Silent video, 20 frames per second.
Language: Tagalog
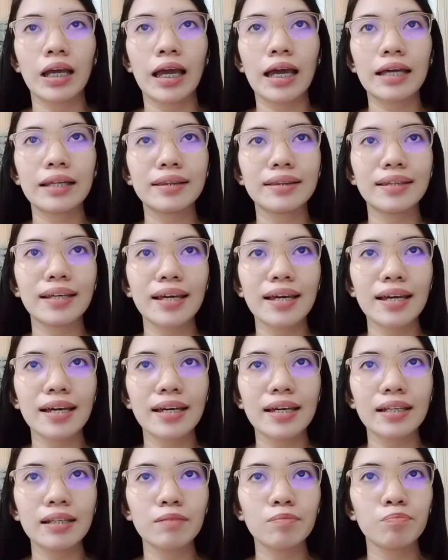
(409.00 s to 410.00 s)
And
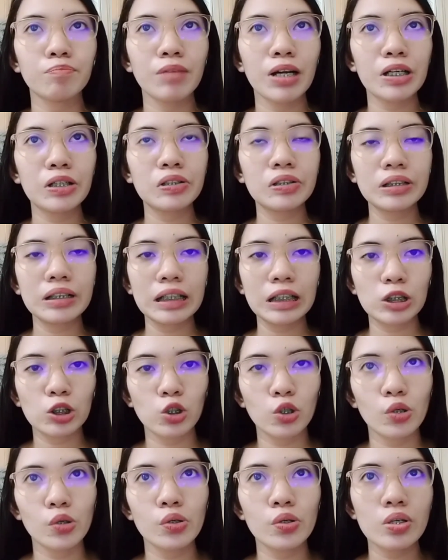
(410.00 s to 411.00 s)
then, meron
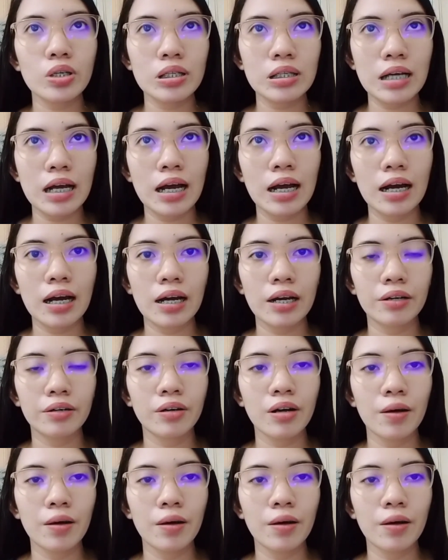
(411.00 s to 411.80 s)
dito sa